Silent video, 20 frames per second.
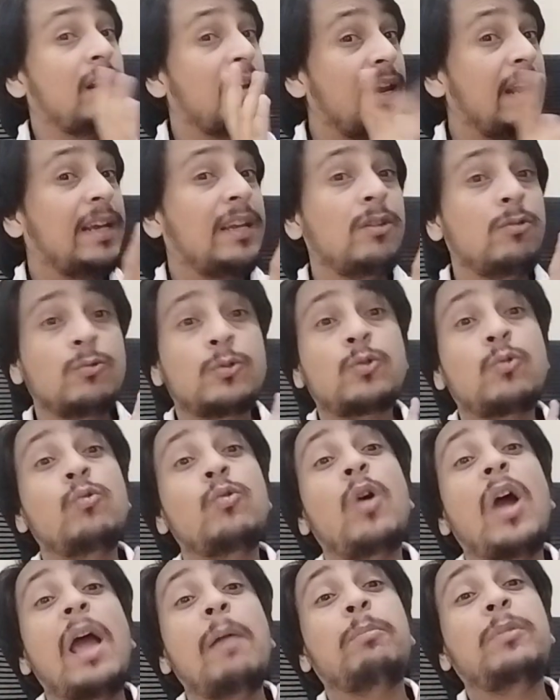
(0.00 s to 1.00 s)
लेकिन उसको
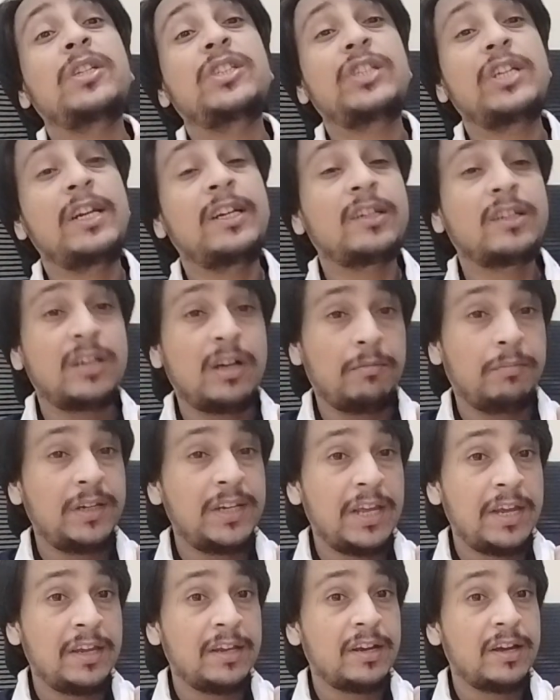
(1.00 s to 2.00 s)
अप्रिशिएट कभी
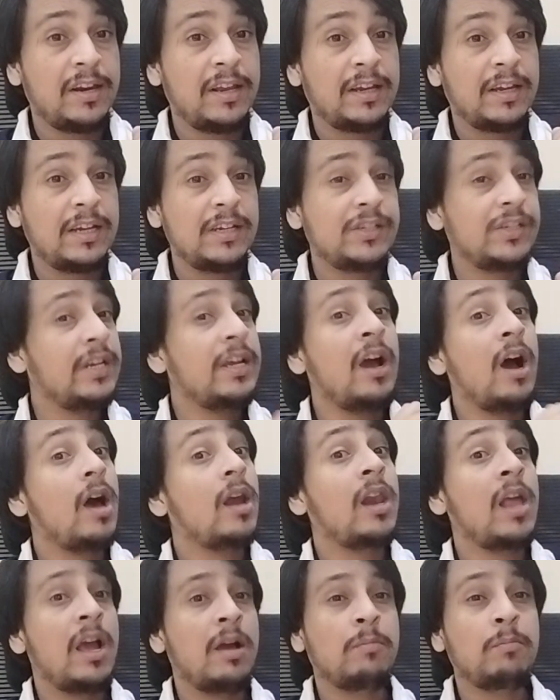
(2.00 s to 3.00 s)
नहीं करेंगे ये
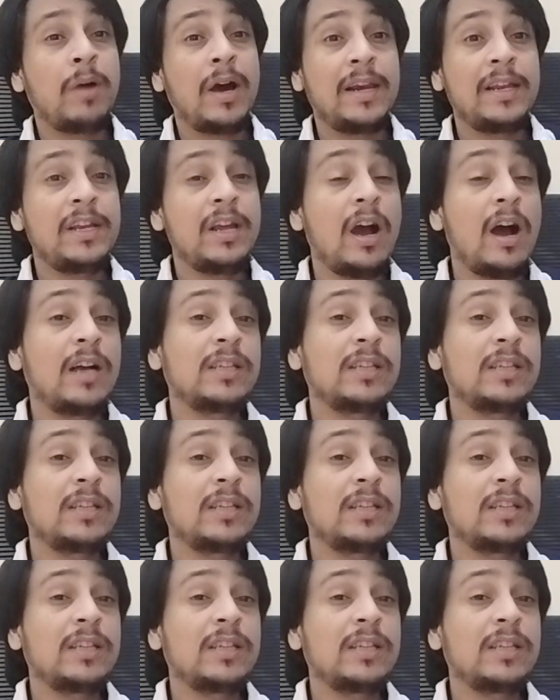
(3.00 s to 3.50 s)
हाल है हमारी